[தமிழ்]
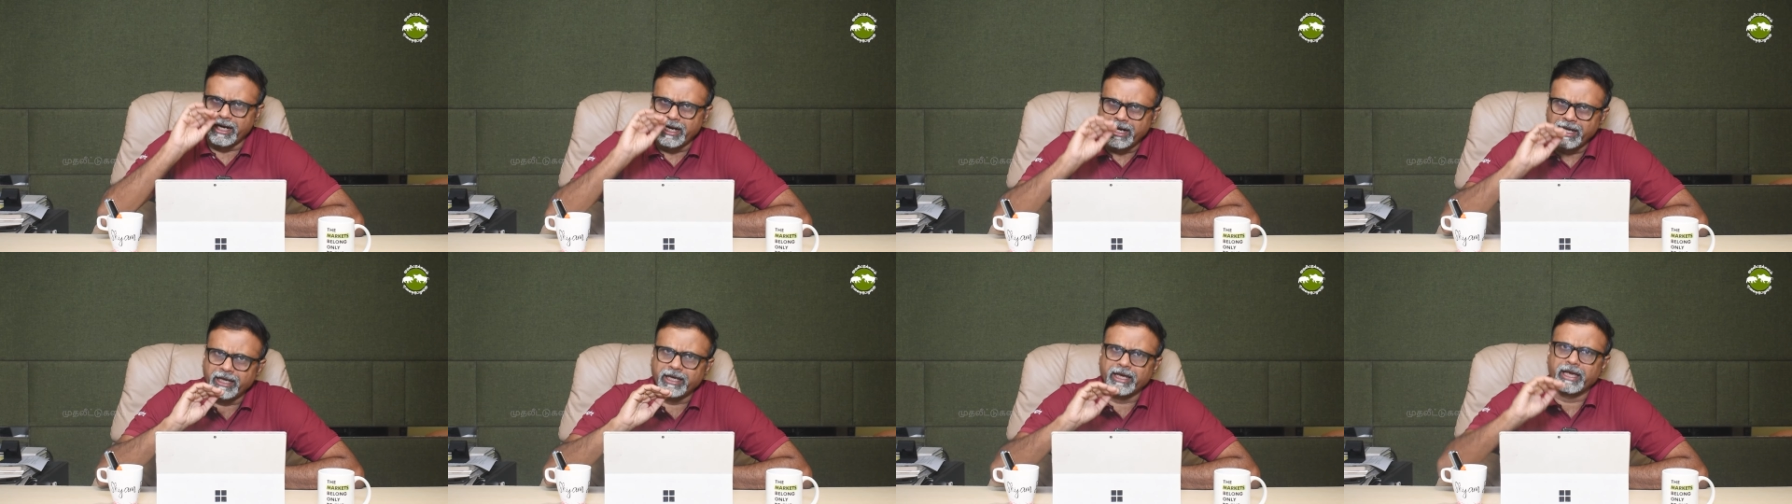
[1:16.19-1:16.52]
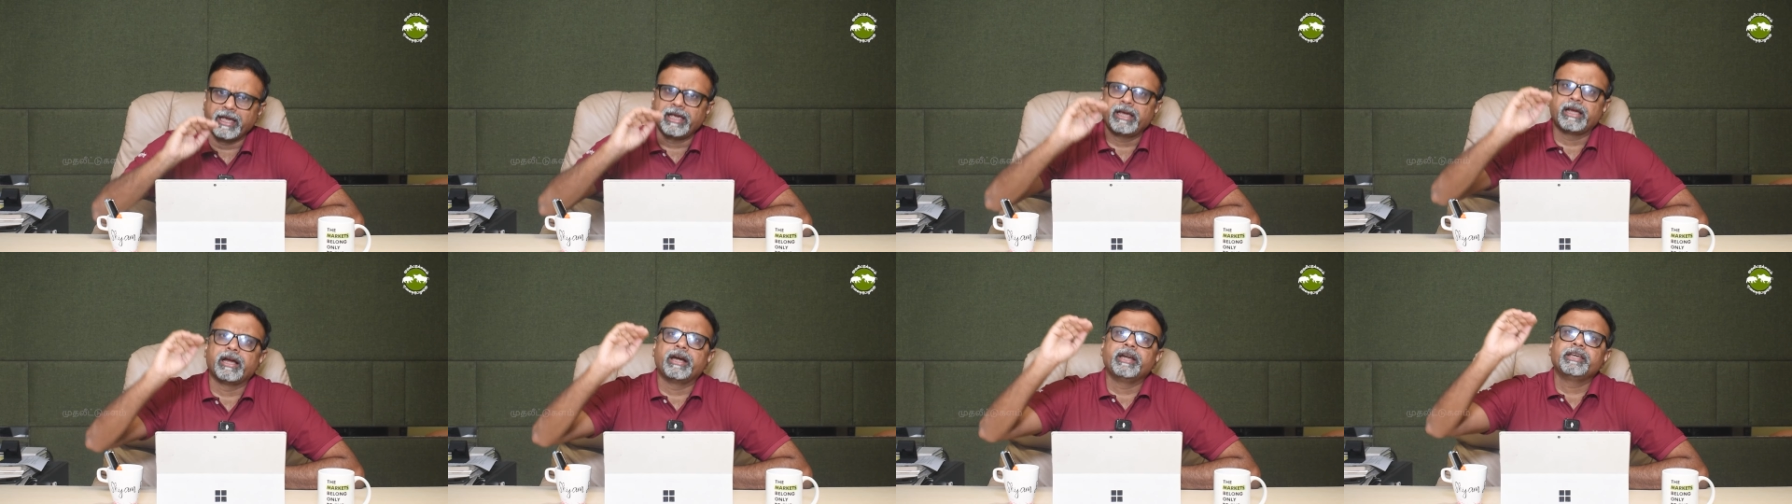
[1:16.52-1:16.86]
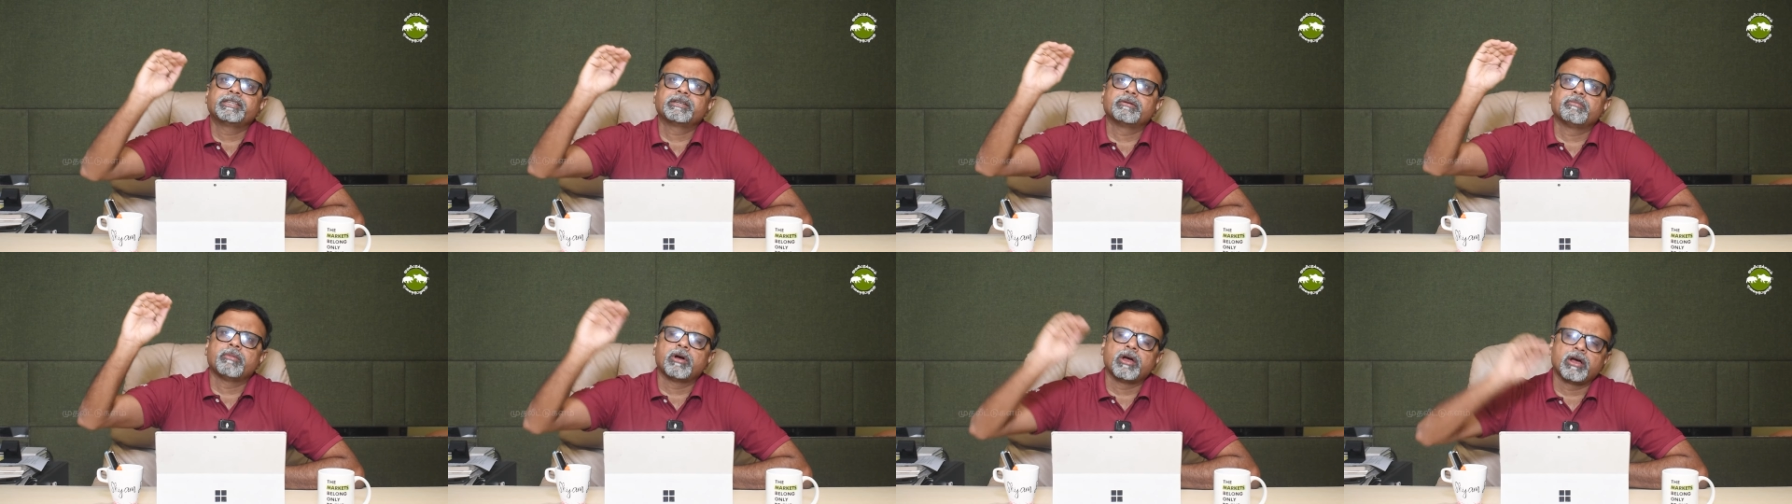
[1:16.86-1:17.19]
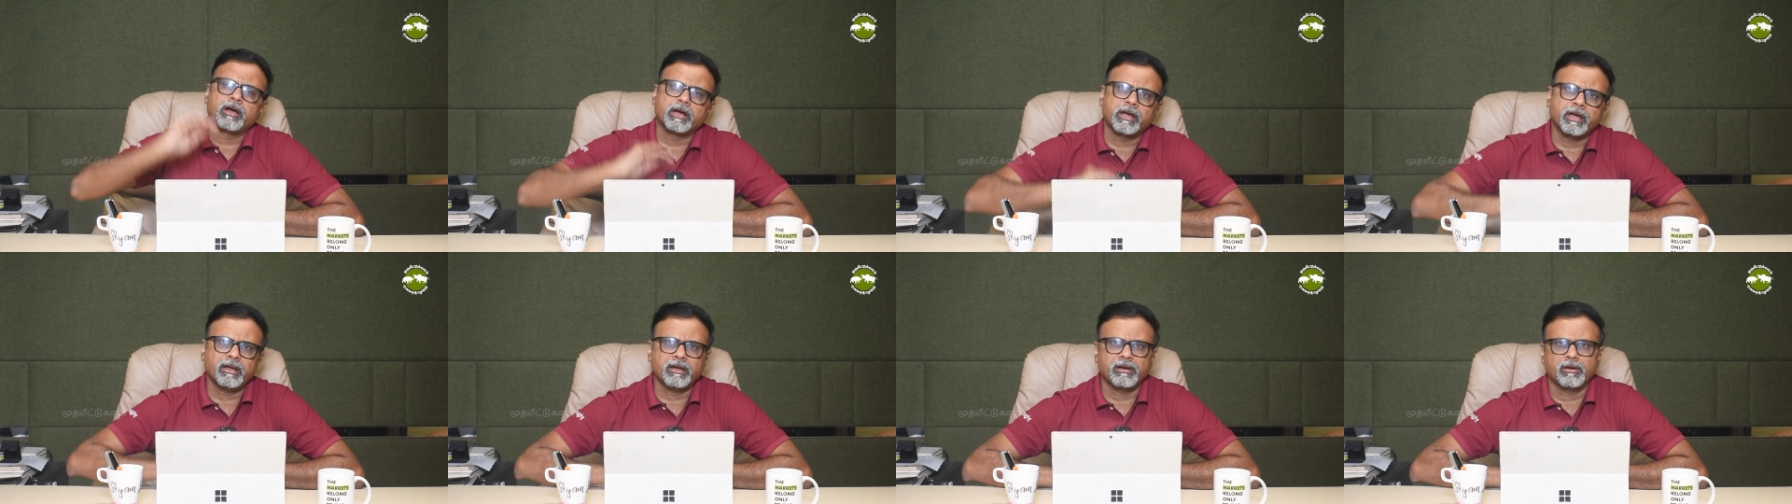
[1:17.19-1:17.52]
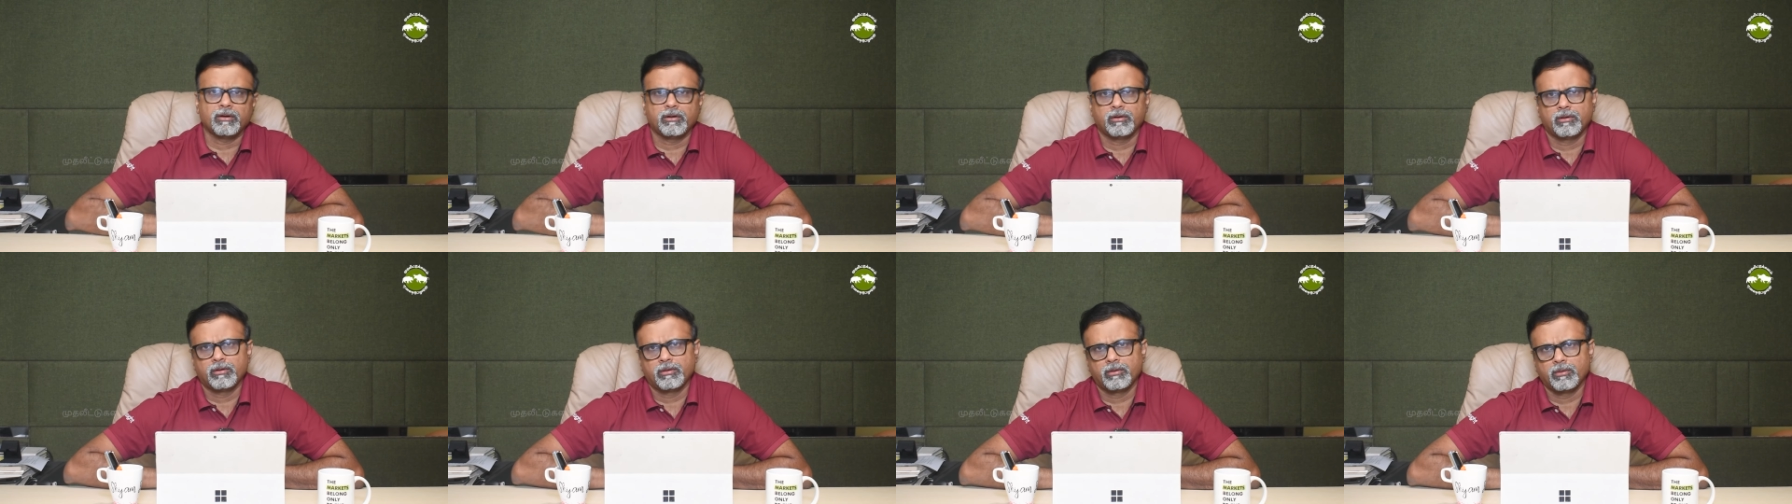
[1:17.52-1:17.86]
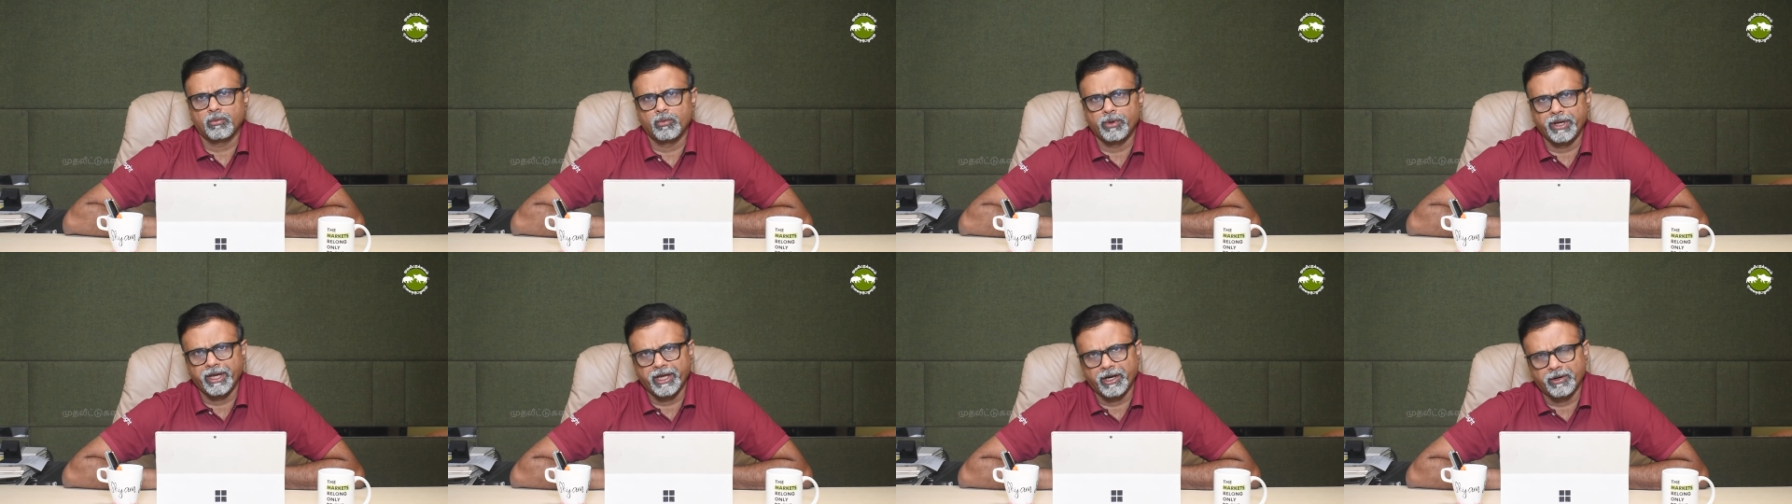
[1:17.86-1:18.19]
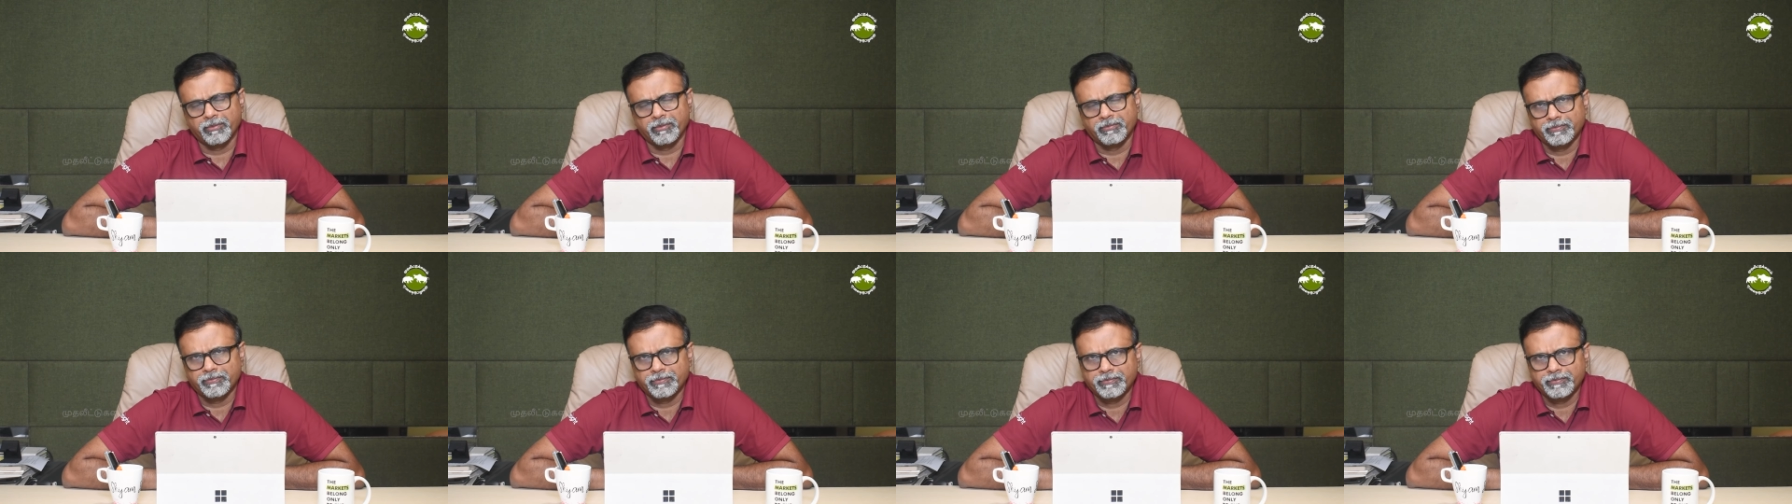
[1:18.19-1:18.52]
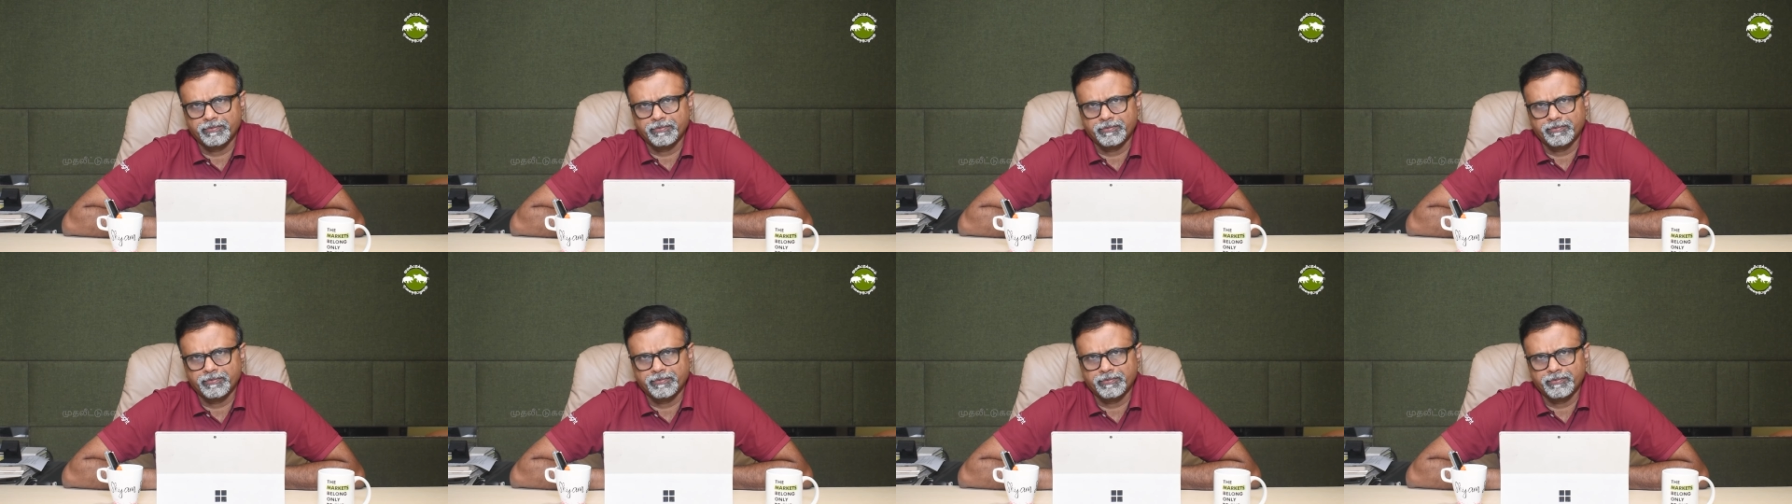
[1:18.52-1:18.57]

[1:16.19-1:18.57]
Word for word: எண்ணிக்கை கணிசமாக உயரும்